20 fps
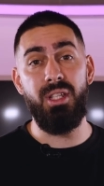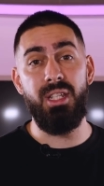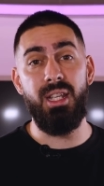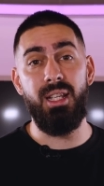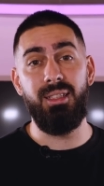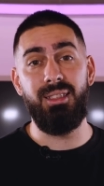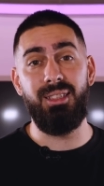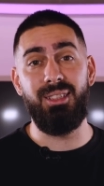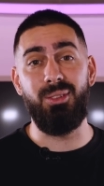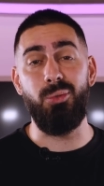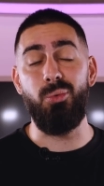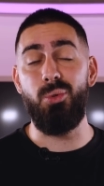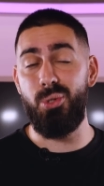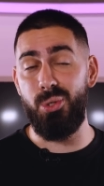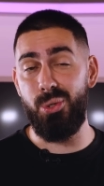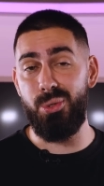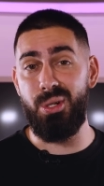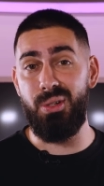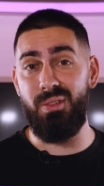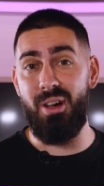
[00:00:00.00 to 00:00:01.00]
vignette,
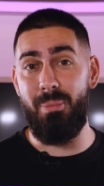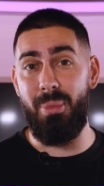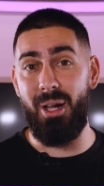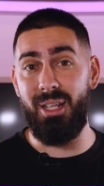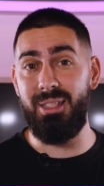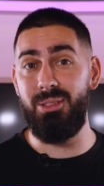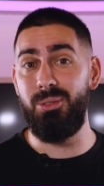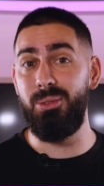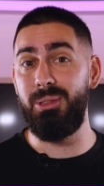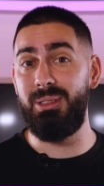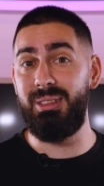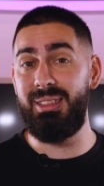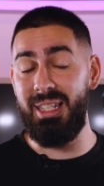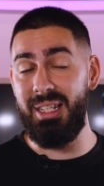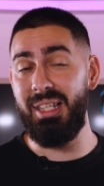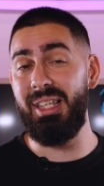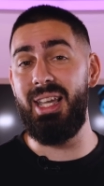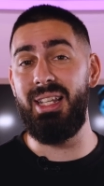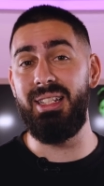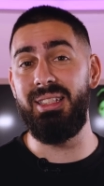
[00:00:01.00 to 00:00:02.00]
aujourd'hui on va parler de
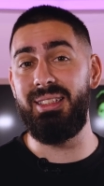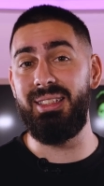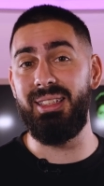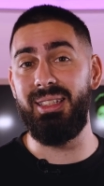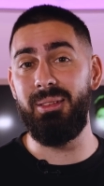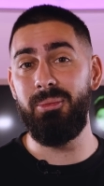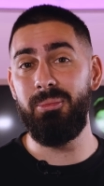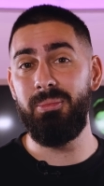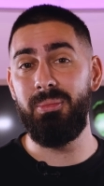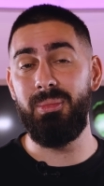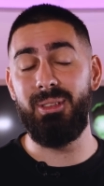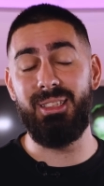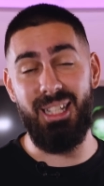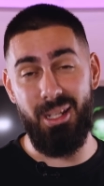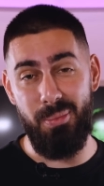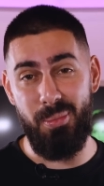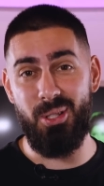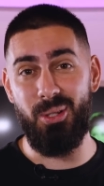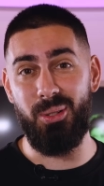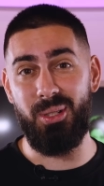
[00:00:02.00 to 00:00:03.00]
télé-réalité. C'est
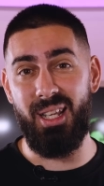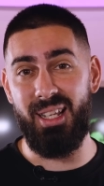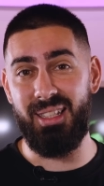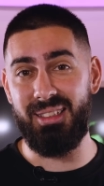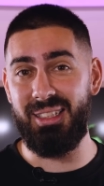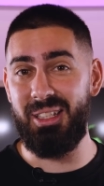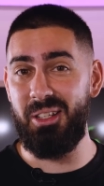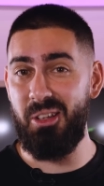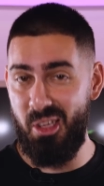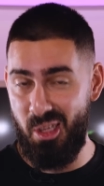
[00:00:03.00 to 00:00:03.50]
l'épisode 4.